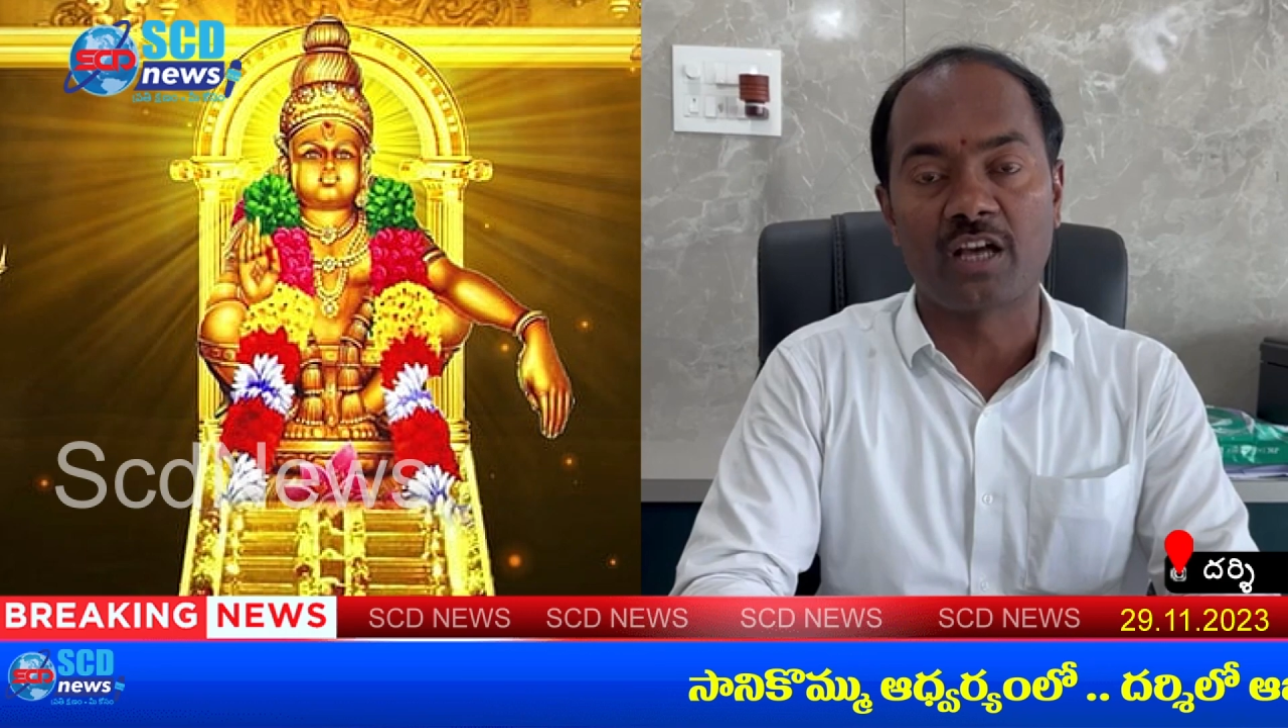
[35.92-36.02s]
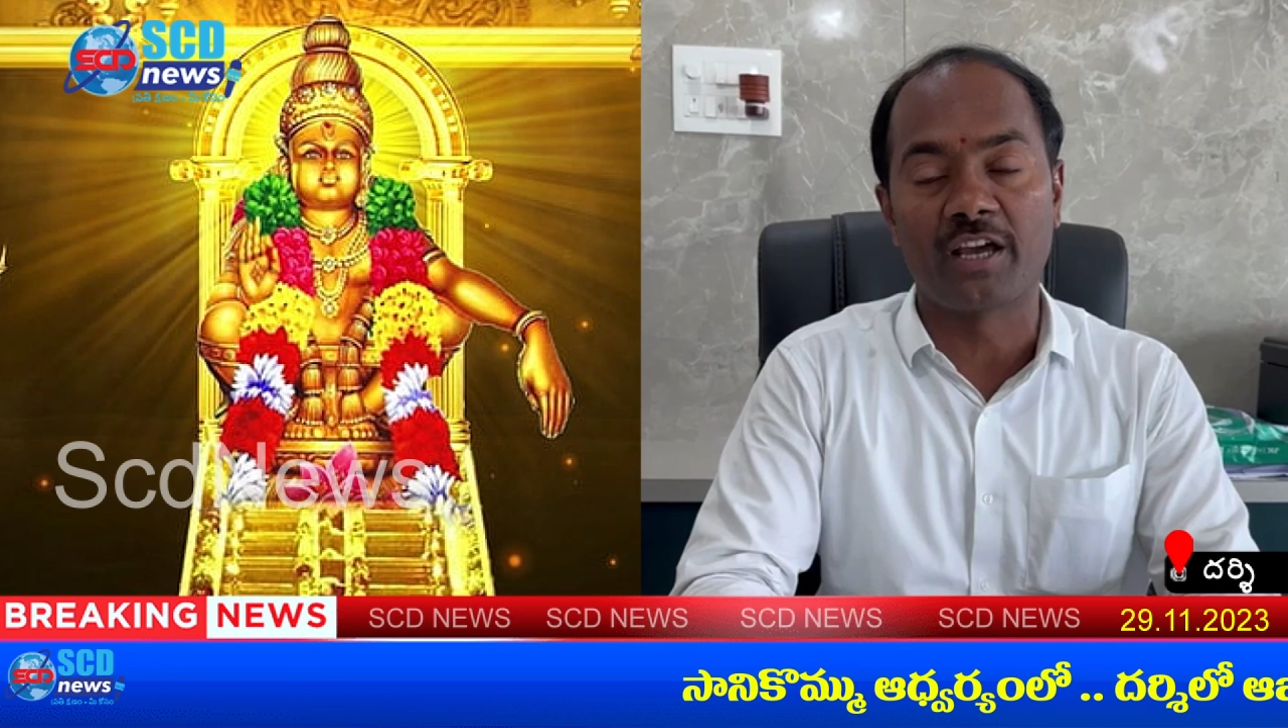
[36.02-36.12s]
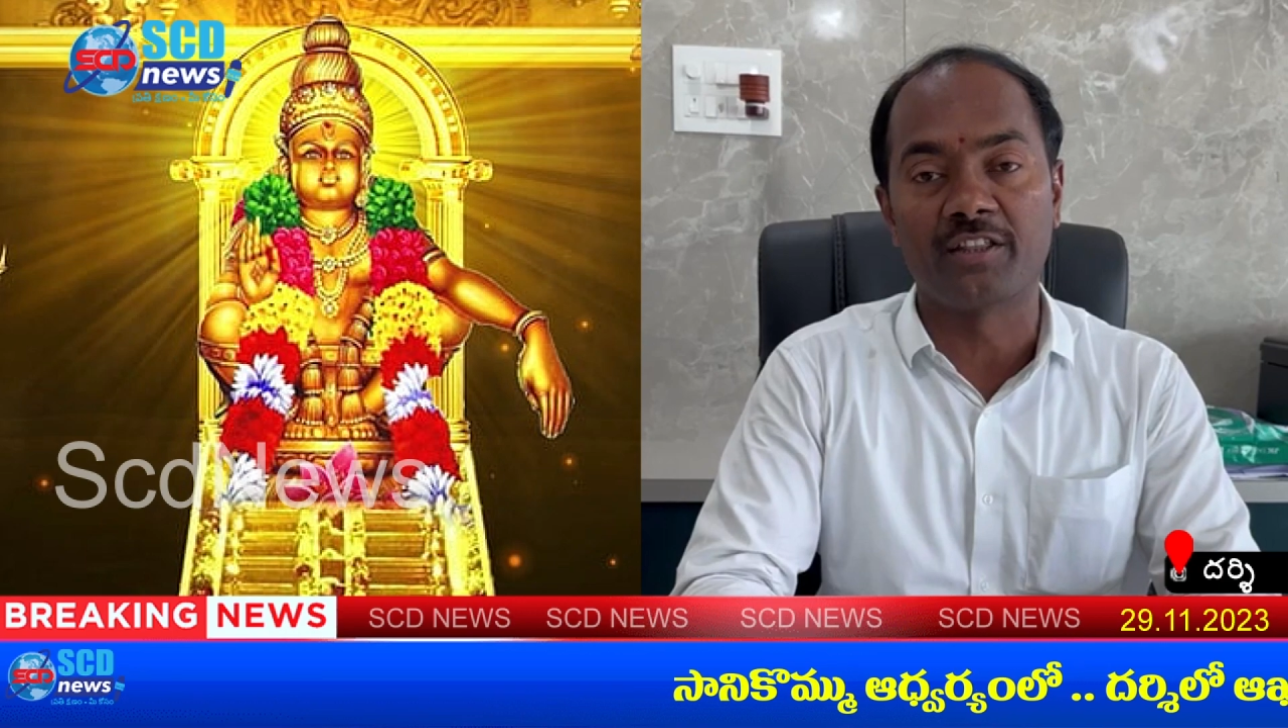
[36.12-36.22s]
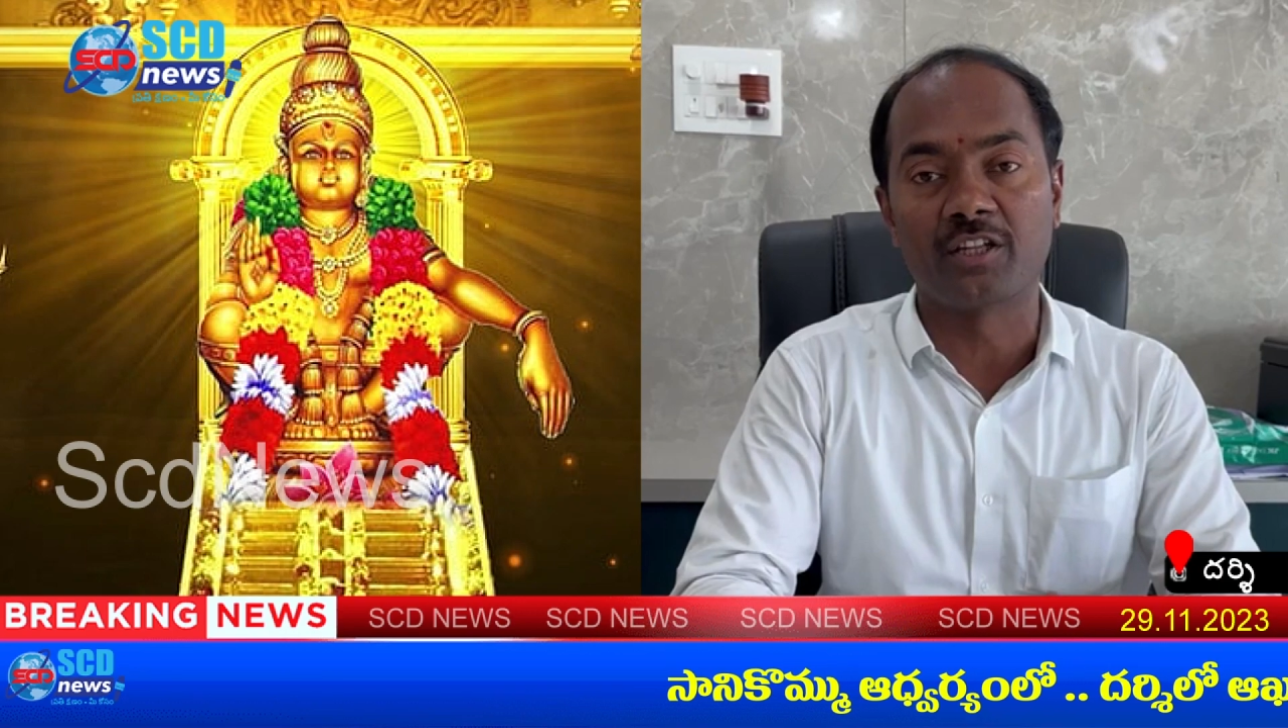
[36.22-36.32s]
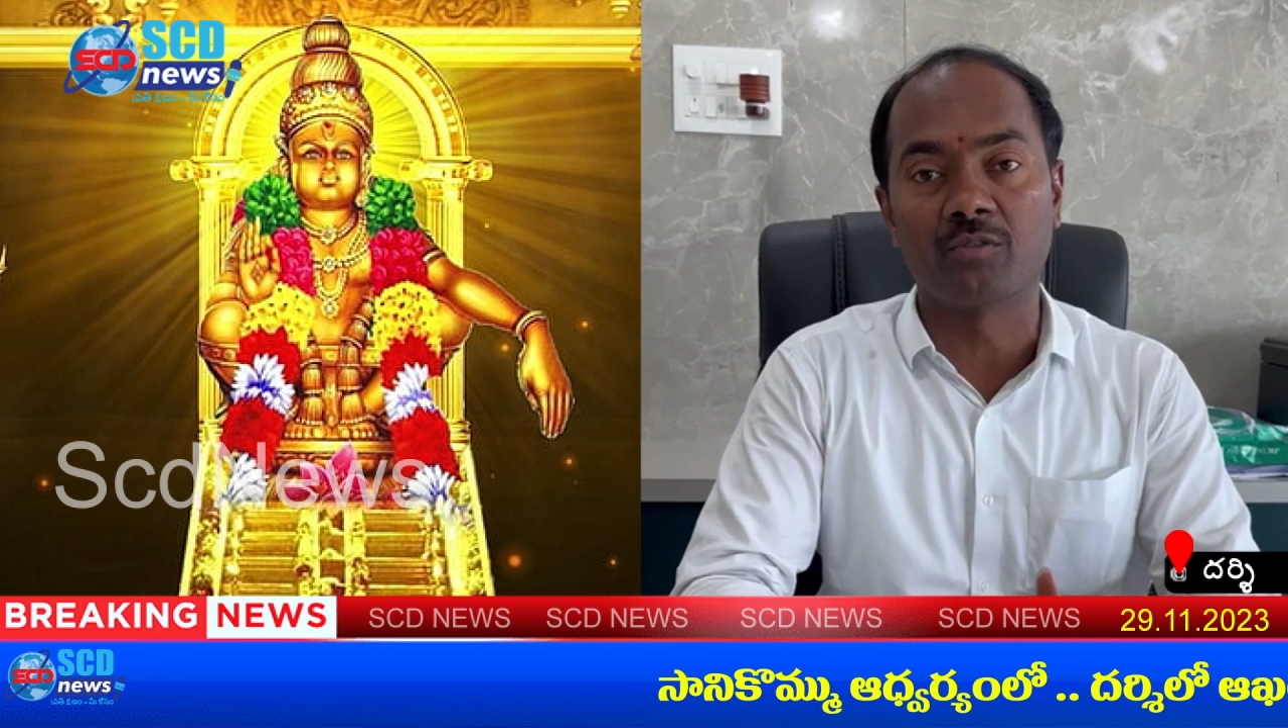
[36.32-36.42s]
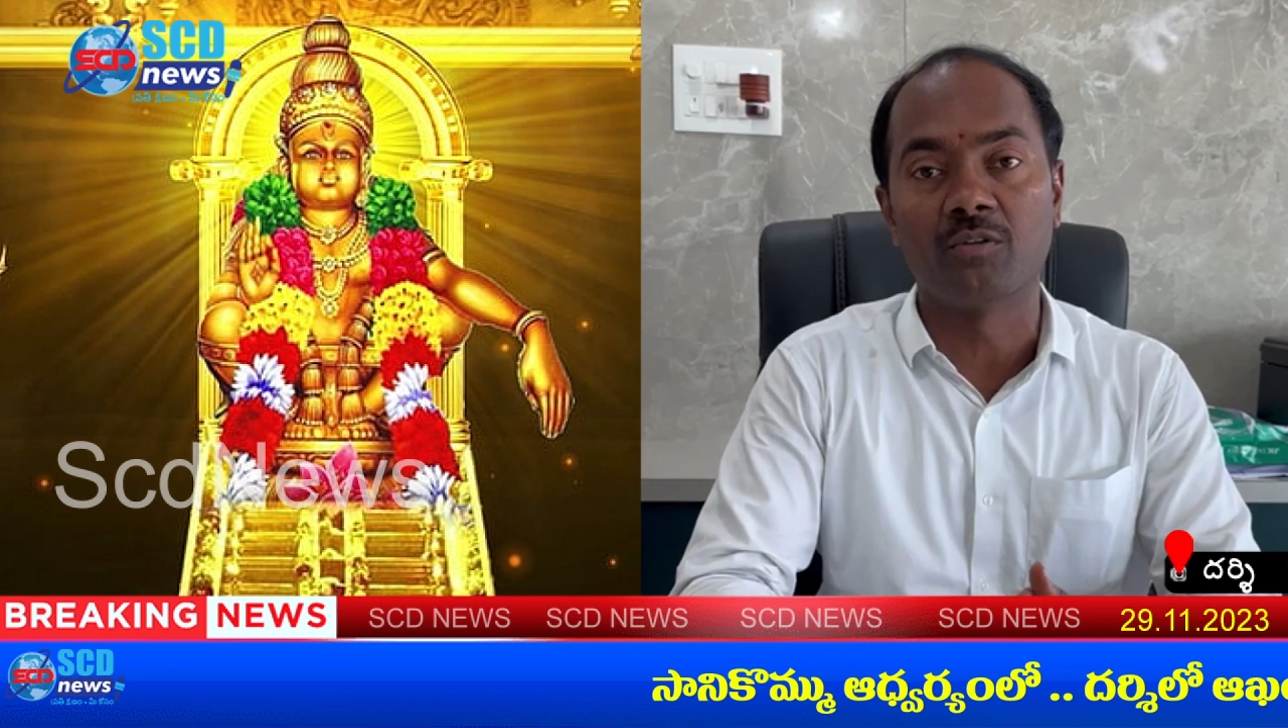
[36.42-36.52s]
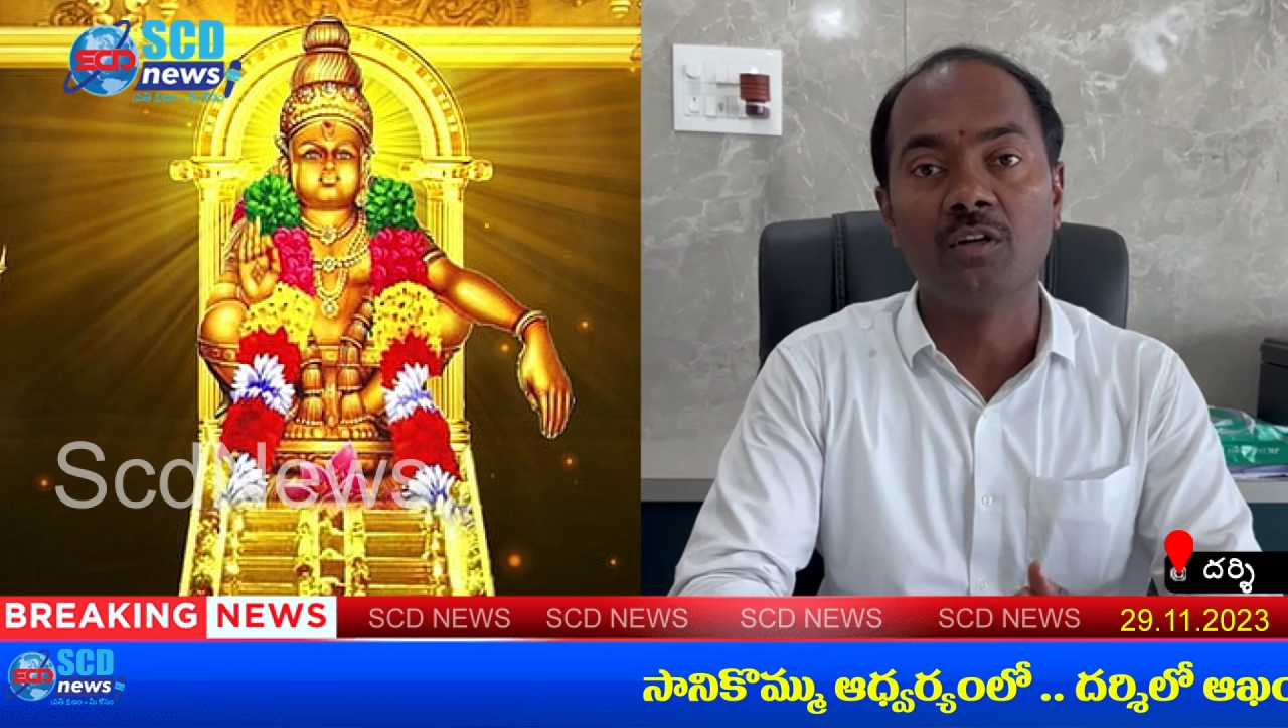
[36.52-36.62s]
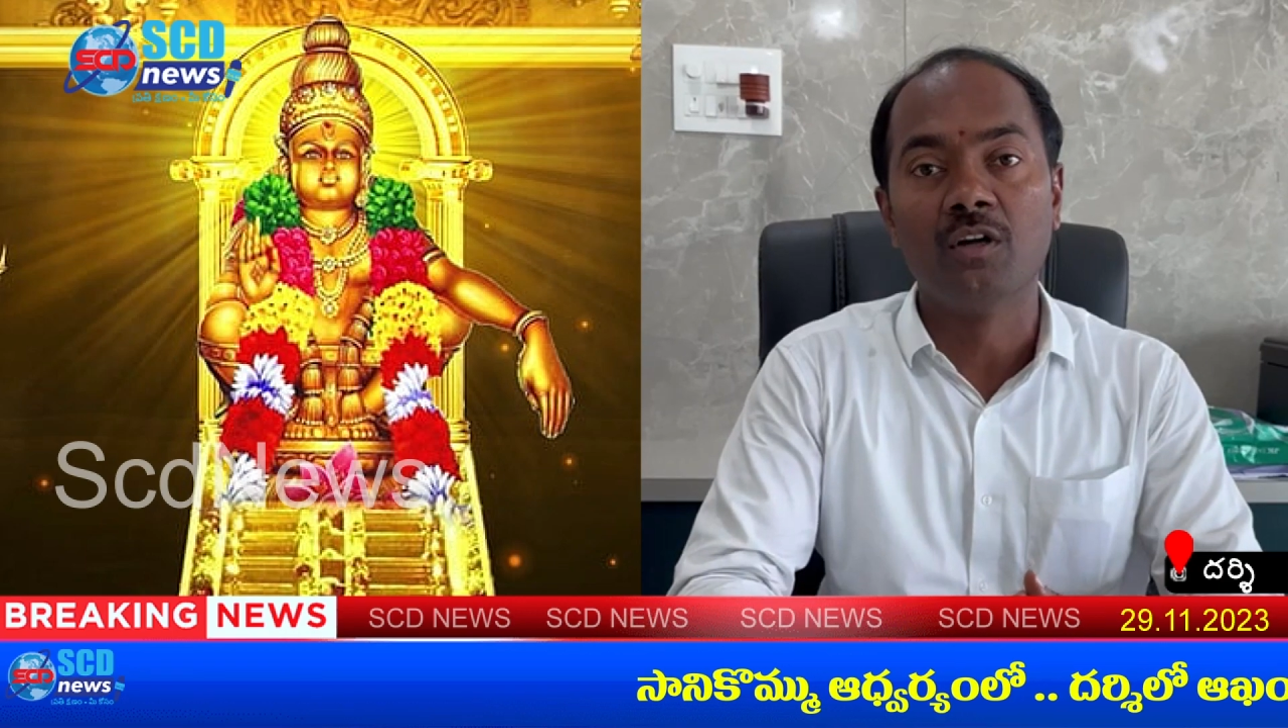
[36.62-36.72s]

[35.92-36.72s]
సాయంత్రం